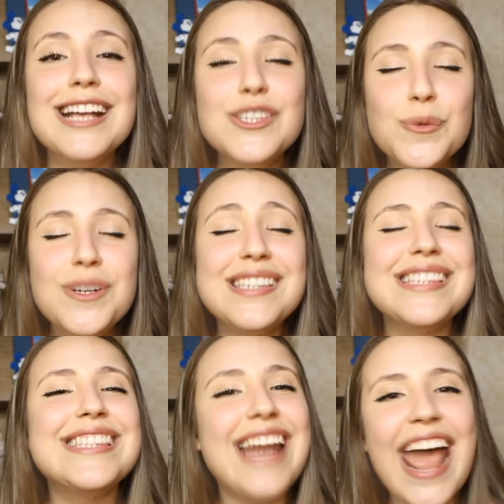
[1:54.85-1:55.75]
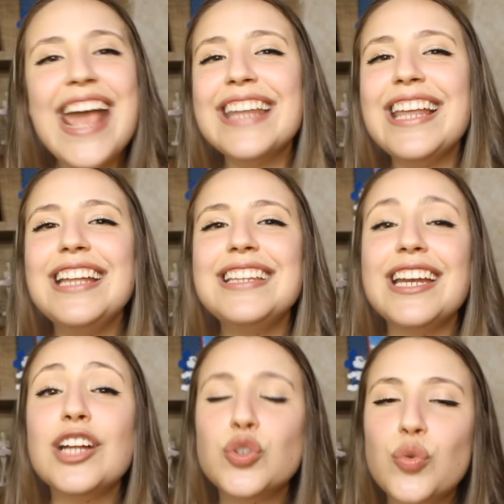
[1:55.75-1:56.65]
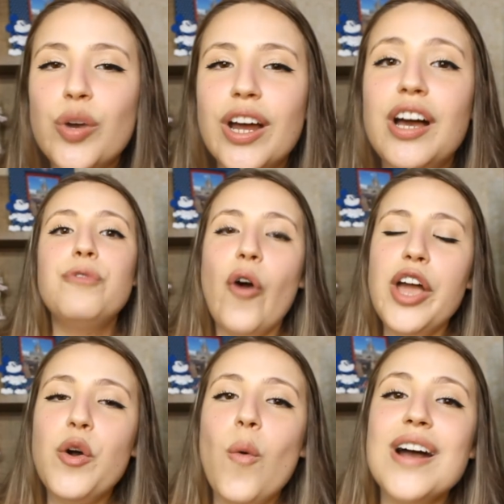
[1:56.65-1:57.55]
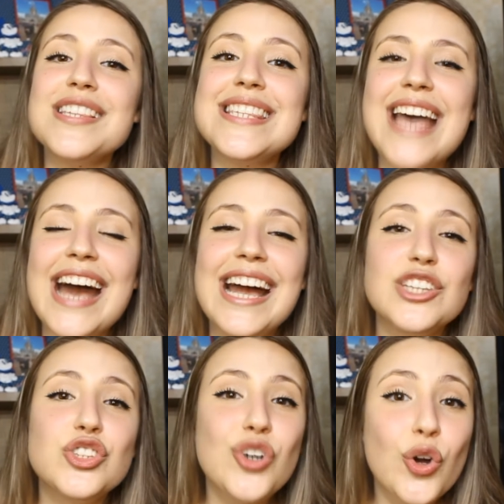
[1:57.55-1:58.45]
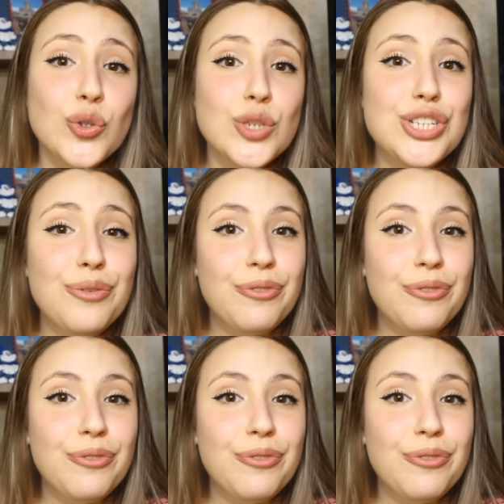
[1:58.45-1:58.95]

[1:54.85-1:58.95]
A estreia na literatura foi com a saga Trono de